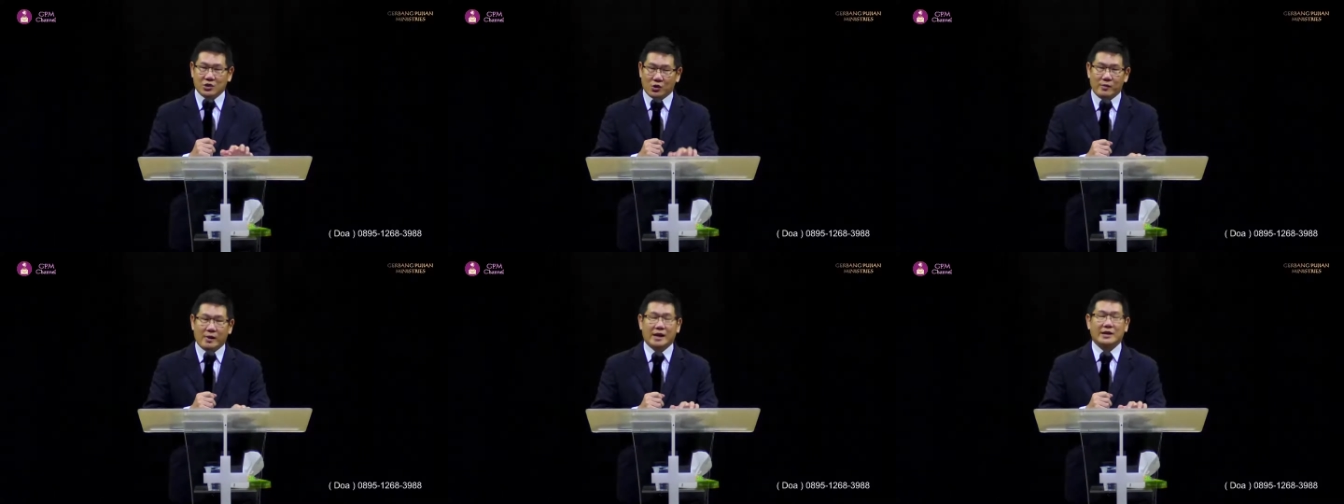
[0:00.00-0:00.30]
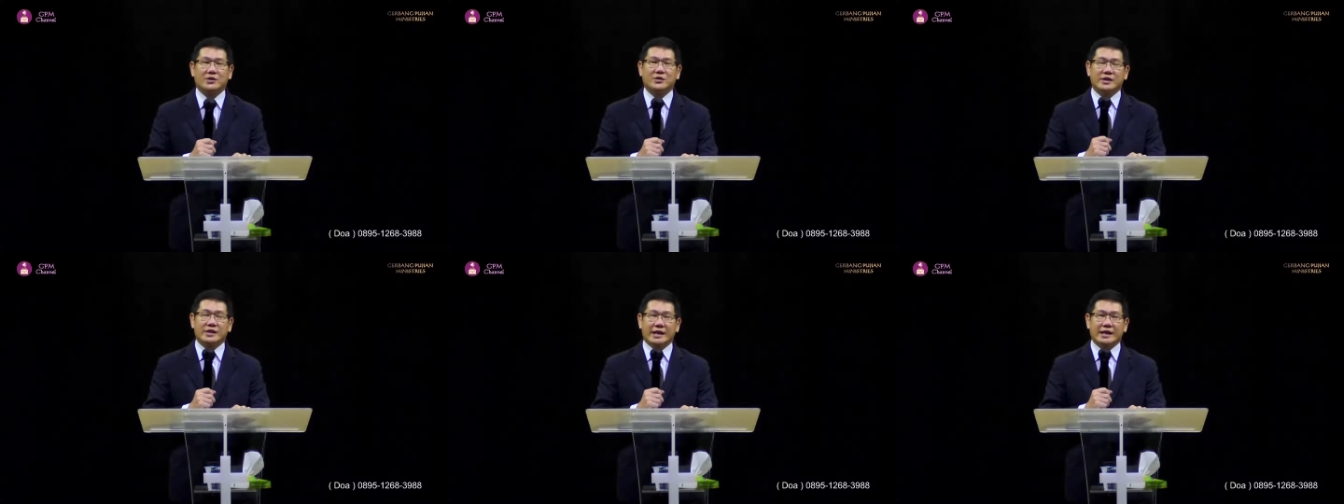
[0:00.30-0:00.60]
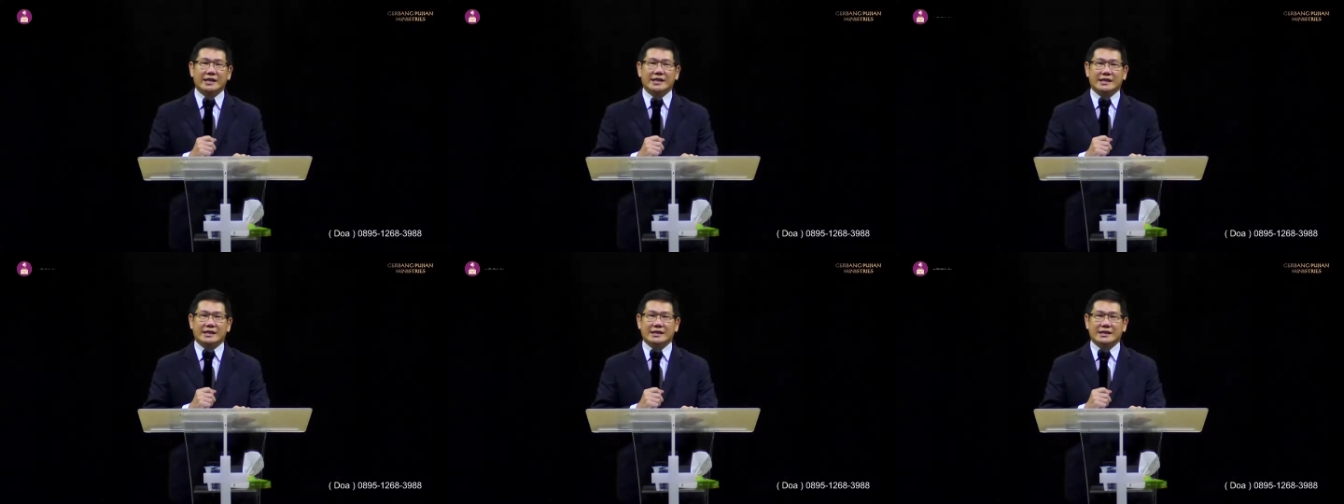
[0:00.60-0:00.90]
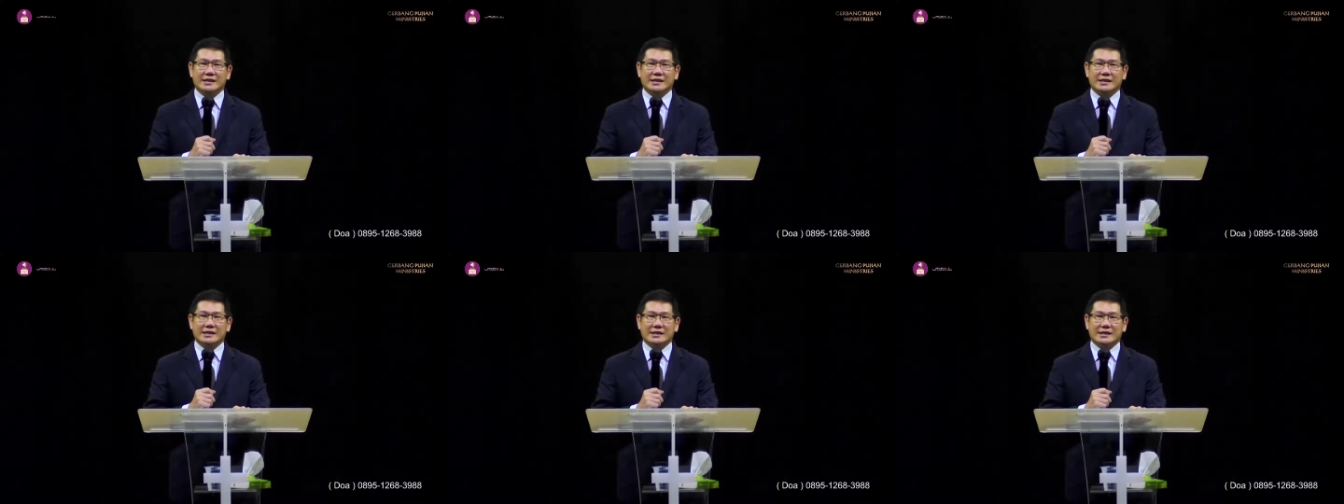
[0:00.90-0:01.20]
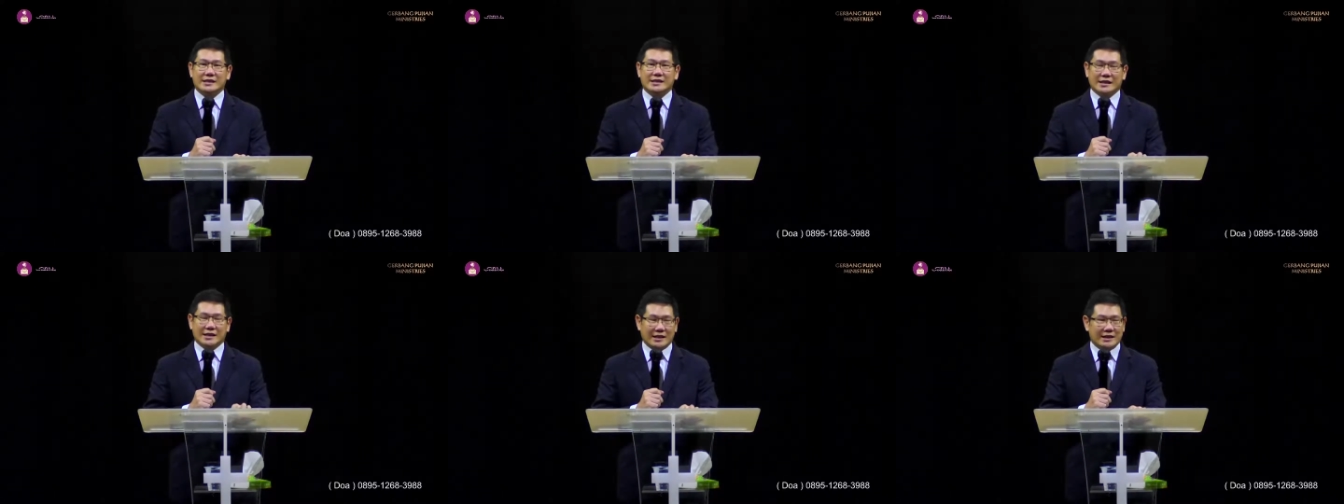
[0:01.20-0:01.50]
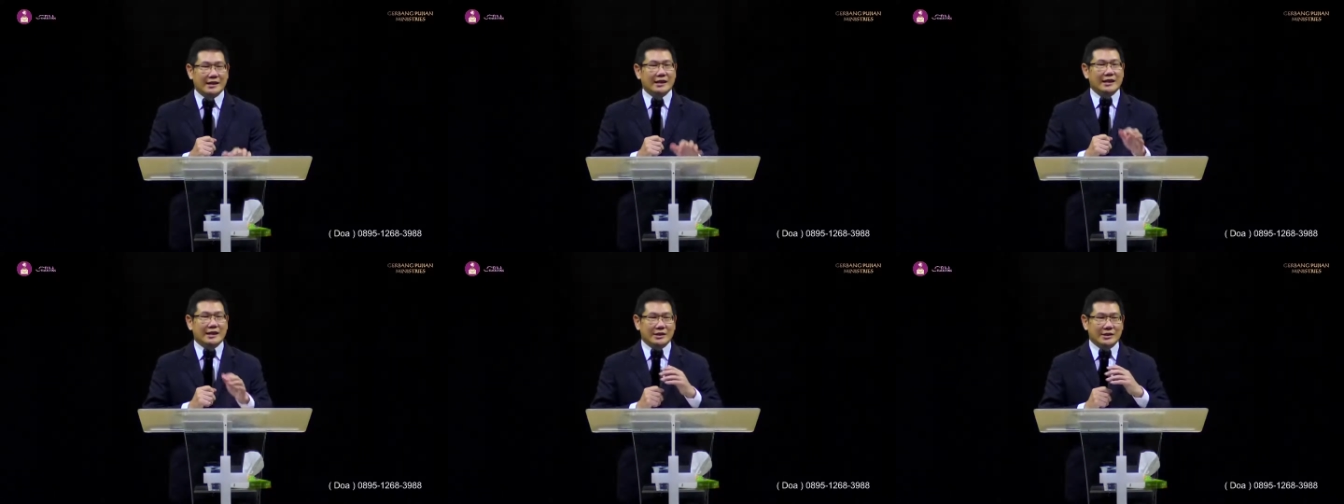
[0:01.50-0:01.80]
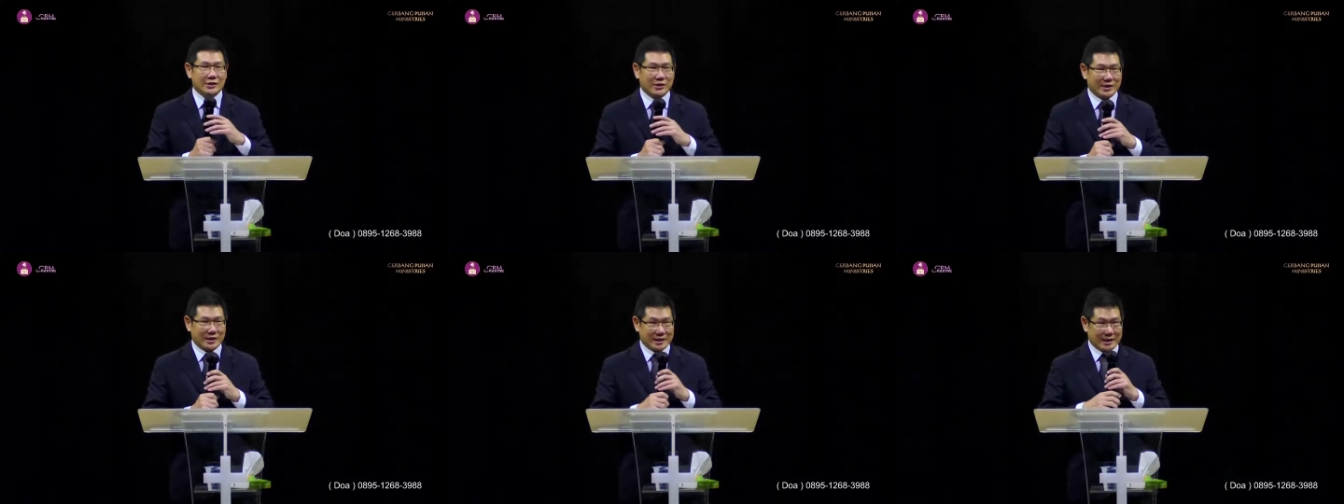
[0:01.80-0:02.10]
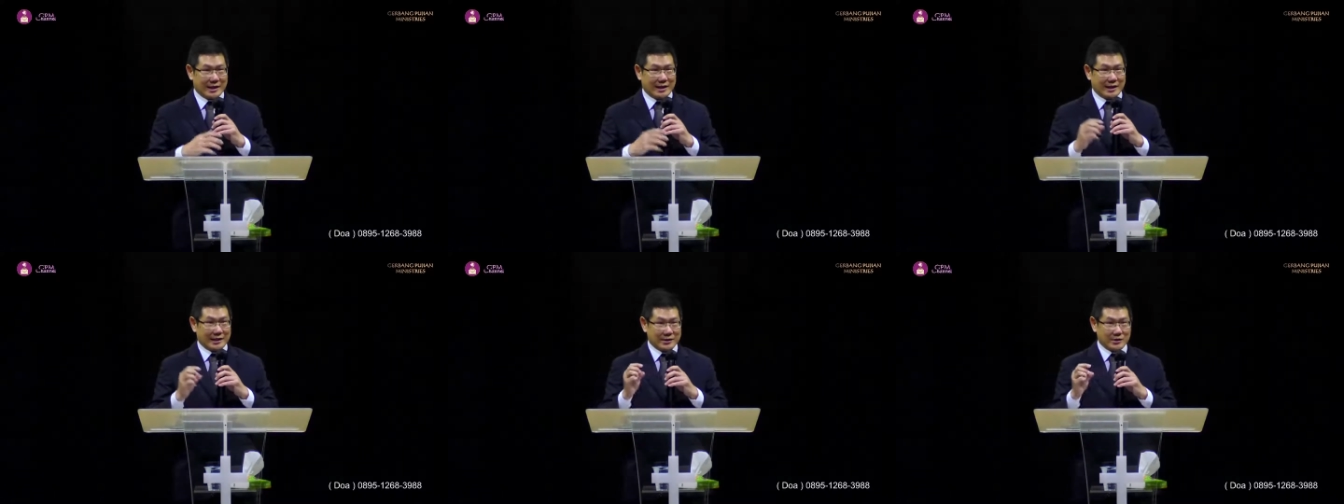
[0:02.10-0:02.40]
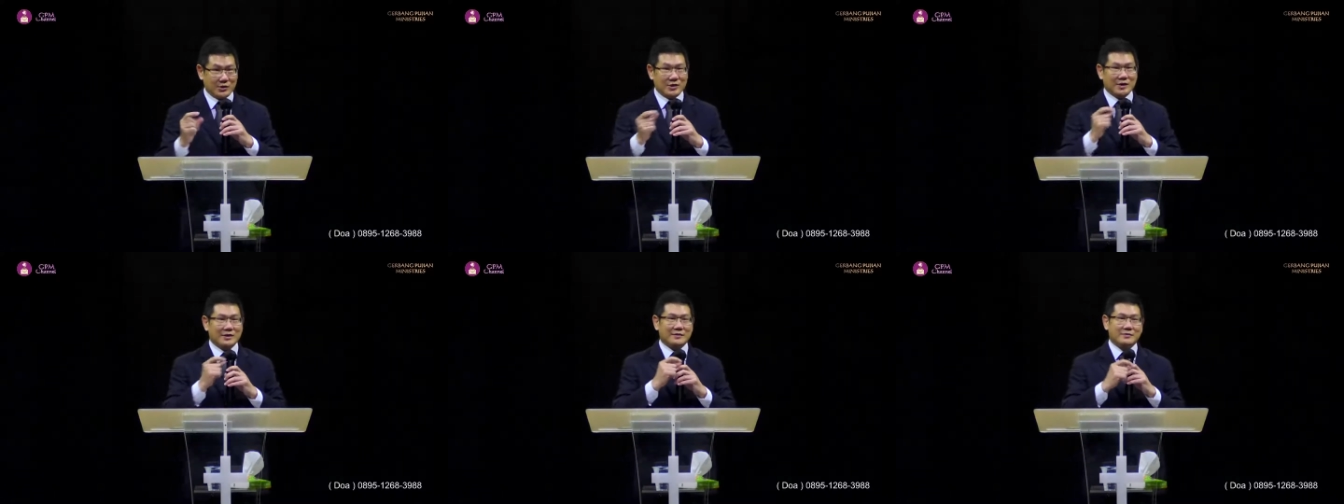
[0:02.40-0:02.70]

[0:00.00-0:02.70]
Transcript: cobaan dunia ini. Ya, yuk kita lanjut.